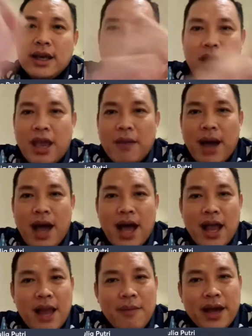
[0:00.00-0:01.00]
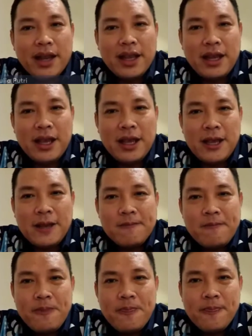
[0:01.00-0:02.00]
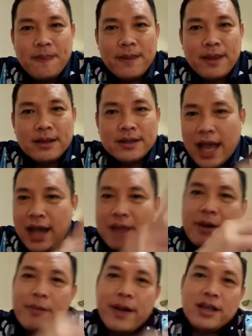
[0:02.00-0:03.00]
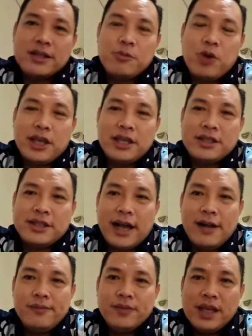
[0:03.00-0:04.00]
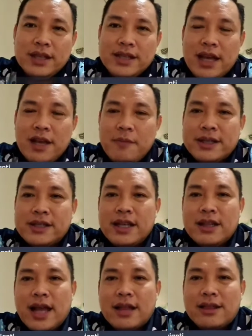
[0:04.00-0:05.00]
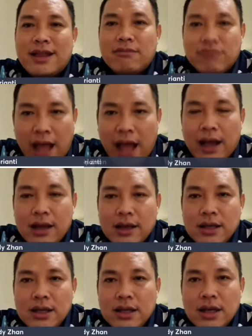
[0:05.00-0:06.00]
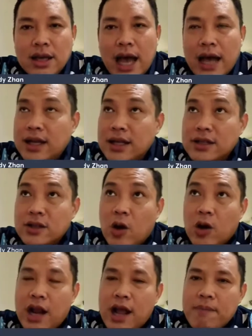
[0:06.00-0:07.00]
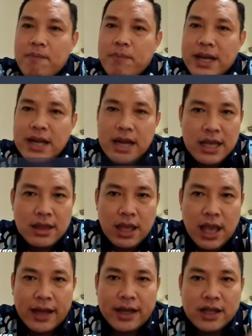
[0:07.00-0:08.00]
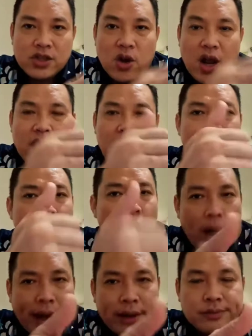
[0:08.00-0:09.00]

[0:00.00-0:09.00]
Oke, malam hari ini saya akan berbagi sebuah kisah. Kisah ini bercerita tentang ada seorang peneliti, ada seorang ilmuwan.